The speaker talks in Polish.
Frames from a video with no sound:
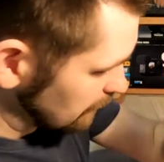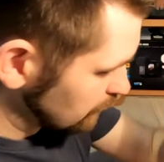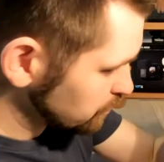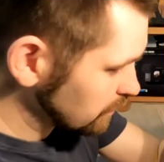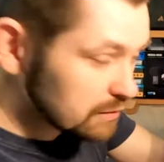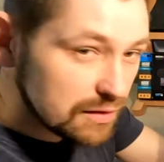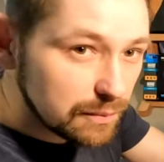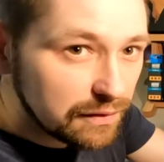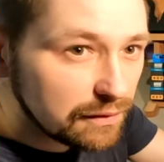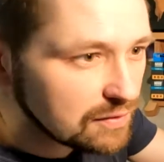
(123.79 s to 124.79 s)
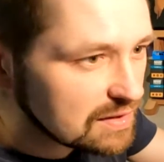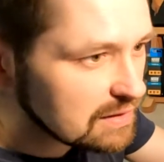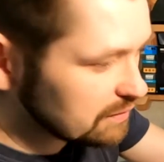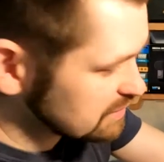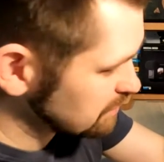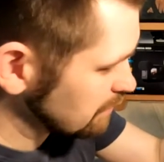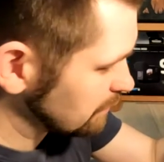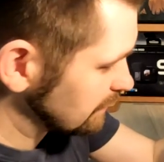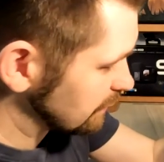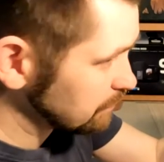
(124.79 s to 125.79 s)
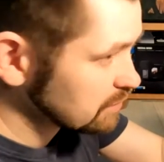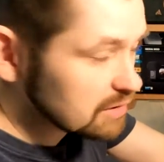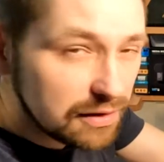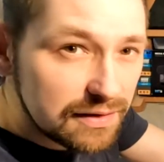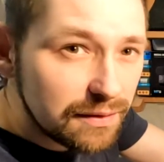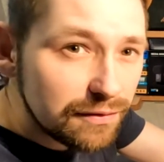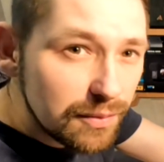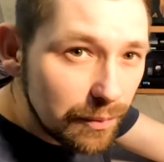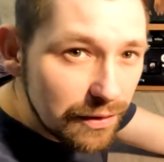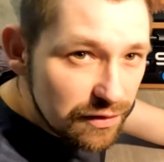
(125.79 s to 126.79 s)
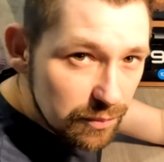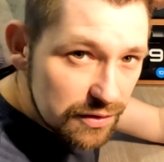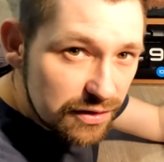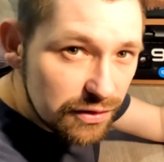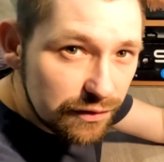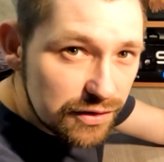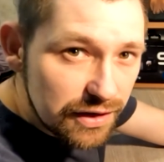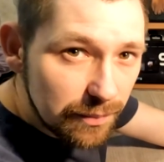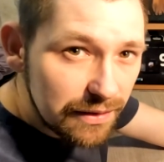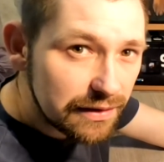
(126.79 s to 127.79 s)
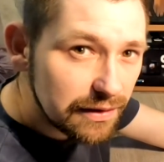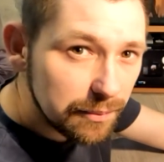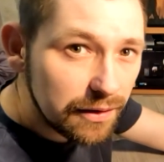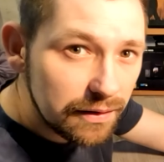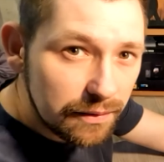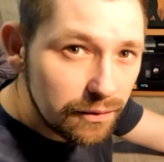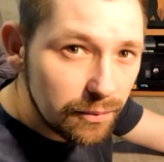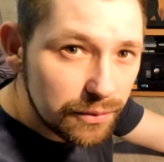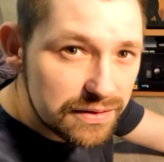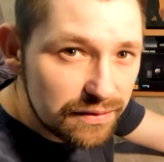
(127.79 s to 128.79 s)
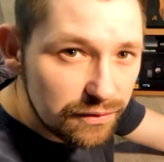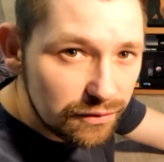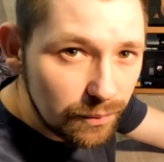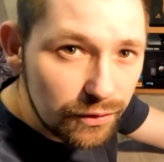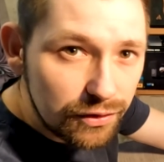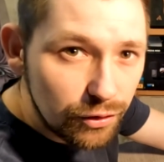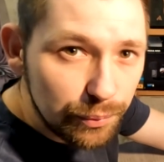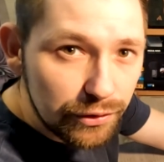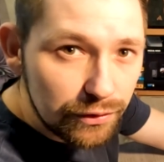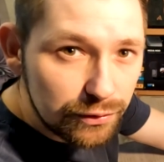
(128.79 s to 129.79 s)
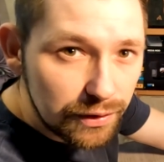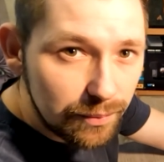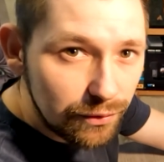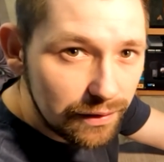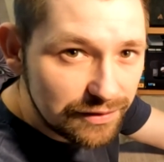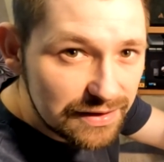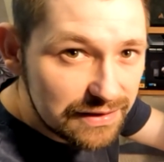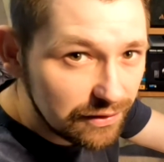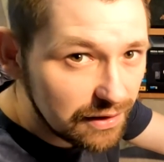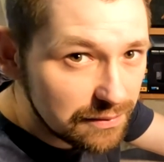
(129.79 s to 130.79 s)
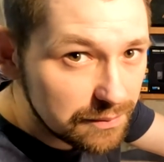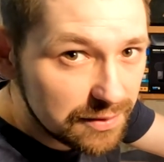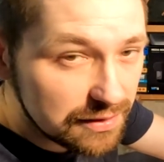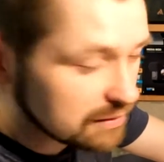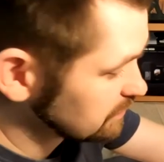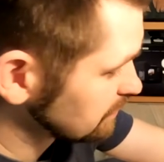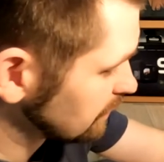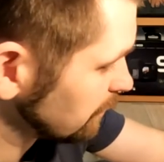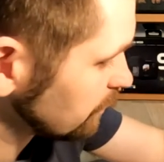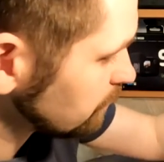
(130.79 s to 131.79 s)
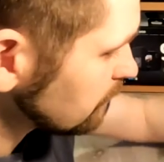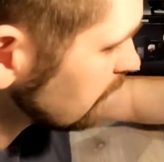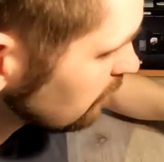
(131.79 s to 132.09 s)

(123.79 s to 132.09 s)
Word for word: I kupiłem to sobie w zestawie z trzema bateriami, czyli jestem w tym momencie wyposażony w cztery baterie, jedną podstawową od GoPro, która była w zestawie razem z y, kamerą.